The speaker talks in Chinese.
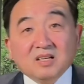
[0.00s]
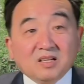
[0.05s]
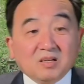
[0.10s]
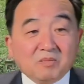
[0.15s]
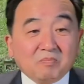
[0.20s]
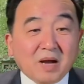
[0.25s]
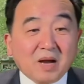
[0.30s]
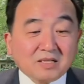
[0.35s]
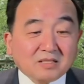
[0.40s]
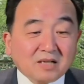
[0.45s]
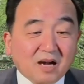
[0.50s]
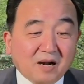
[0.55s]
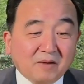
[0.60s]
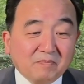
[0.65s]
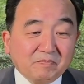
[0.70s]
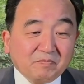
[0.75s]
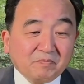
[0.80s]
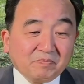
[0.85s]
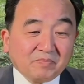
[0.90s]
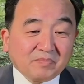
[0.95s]
八十二，
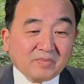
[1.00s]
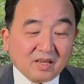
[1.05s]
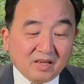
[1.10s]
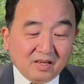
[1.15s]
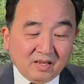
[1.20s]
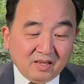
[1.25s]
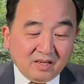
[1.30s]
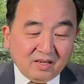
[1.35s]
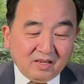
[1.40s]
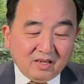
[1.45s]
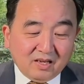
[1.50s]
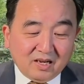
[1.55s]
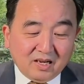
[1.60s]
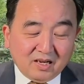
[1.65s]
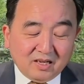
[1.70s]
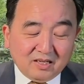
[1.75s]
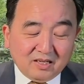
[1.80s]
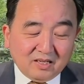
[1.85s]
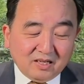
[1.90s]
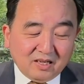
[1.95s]

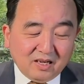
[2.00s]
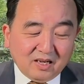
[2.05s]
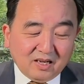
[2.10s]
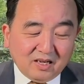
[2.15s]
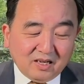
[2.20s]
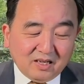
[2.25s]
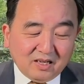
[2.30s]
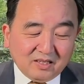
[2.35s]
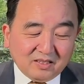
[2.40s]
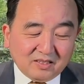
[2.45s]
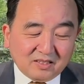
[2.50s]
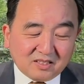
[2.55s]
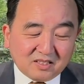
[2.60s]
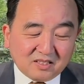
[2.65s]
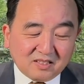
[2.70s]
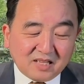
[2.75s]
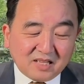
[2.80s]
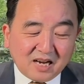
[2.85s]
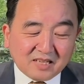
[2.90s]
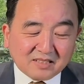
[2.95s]
呃呃，
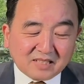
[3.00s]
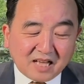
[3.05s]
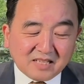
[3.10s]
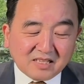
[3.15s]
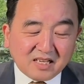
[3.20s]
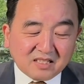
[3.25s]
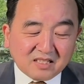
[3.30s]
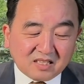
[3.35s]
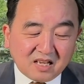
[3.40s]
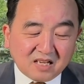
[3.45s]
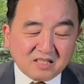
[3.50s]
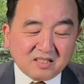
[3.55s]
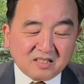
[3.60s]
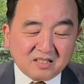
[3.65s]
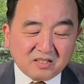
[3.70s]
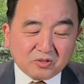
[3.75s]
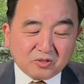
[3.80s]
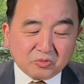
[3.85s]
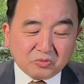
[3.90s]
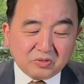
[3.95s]
死在了大年三十
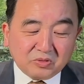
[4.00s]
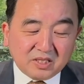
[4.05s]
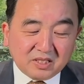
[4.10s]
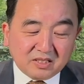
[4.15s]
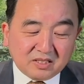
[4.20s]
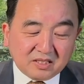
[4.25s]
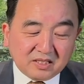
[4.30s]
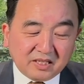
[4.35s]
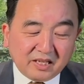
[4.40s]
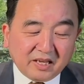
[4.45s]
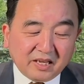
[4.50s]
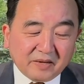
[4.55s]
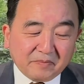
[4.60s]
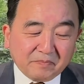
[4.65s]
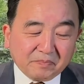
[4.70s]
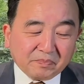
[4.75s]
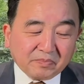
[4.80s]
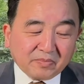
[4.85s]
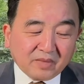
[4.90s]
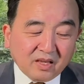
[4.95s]
的除夕之夜，
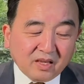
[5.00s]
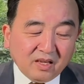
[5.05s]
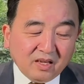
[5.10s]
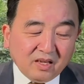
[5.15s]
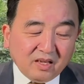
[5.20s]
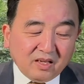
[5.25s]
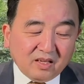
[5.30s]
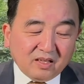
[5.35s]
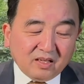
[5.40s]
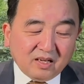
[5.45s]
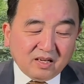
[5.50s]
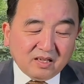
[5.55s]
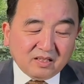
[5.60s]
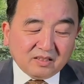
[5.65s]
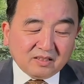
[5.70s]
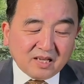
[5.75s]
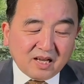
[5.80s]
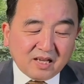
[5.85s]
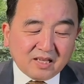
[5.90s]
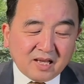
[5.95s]
呃，
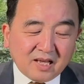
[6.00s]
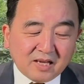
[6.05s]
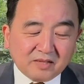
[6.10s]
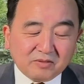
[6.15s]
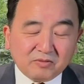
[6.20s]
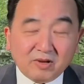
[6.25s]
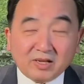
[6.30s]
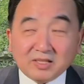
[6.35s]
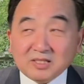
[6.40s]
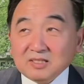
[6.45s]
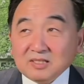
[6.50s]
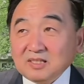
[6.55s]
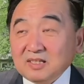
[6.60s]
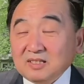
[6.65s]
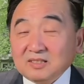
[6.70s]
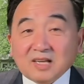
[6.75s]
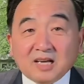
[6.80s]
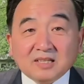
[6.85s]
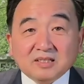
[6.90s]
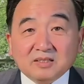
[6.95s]
那他原因，
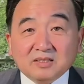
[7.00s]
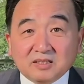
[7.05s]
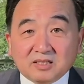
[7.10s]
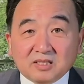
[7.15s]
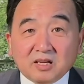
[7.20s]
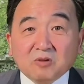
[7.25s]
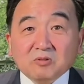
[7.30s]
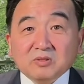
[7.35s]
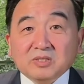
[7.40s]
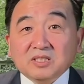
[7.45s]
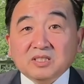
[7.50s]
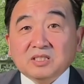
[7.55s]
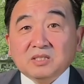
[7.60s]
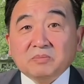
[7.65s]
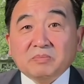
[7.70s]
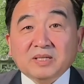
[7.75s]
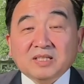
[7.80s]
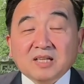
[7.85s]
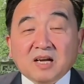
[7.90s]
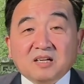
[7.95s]
他的消息是
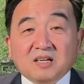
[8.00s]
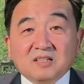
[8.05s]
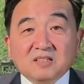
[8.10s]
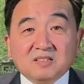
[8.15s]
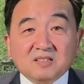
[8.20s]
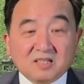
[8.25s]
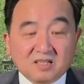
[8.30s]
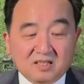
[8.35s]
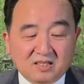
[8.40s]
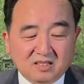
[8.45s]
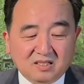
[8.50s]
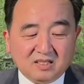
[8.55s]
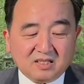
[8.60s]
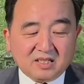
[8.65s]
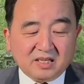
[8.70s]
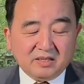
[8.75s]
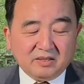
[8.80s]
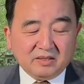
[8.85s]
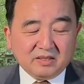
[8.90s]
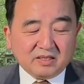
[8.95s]
被他儿子
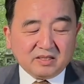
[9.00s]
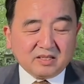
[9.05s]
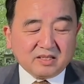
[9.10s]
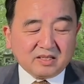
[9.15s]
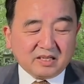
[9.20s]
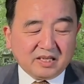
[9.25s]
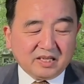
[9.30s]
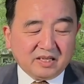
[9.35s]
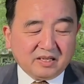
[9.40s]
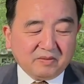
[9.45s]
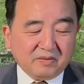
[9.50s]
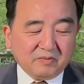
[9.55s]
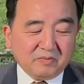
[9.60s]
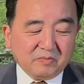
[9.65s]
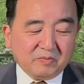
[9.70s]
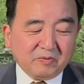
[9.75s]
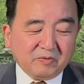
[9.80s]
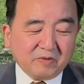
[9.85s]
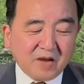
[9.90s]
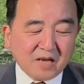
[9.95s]
给给
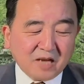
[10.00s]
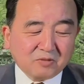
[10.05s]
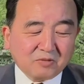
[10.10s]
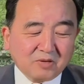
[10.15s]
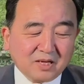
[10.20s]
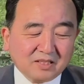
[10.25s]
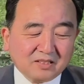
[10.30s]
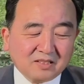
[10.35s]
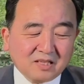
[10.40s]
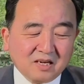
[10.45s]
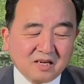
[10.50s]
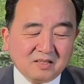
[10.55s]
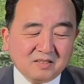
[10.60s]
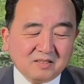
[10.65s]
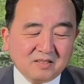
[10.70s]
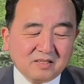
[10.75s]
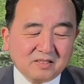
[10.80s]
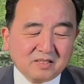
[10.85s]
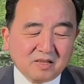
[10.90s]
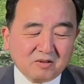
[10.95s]
发出来，他儿
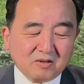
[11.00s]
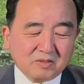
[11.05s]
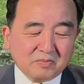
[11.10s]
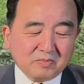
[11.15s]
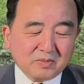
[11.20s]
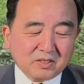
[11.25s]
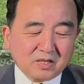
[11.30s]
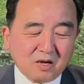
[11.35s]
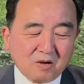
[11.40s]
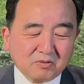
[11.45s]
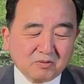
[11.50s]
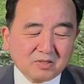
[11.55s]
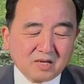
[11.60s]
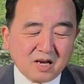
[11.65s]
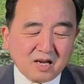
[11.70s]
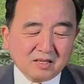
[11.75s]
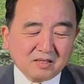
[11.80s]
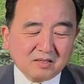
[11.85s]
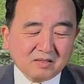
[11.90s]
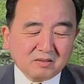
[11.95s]
子叫什么？赵
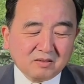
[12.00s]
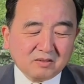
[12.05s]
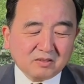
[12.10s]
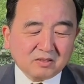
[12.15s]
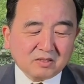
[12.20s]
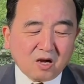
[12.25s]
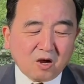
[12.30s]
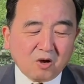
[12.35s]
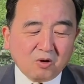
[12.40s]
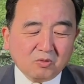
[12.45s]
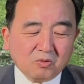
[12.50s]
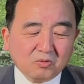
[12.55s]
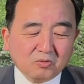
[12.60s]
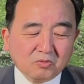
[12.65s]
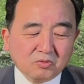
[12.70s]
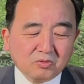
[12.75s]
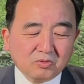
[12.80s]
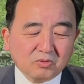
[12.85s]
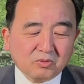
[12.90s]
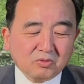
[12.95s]
尚赵
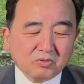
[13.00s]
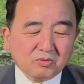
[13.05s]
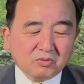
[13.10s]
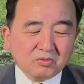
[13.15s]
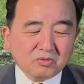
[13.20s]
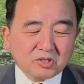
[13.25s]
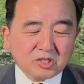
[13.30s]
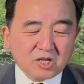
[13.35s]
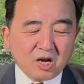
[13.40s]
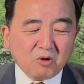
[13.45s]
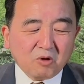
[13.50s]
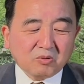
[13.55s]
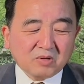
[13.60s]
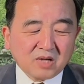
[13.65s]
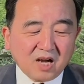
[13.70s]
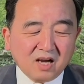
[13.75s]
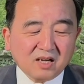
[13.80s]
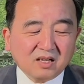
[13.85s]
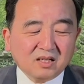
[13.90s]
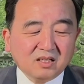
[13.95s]
少
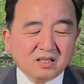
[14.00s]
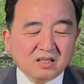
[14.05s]
康。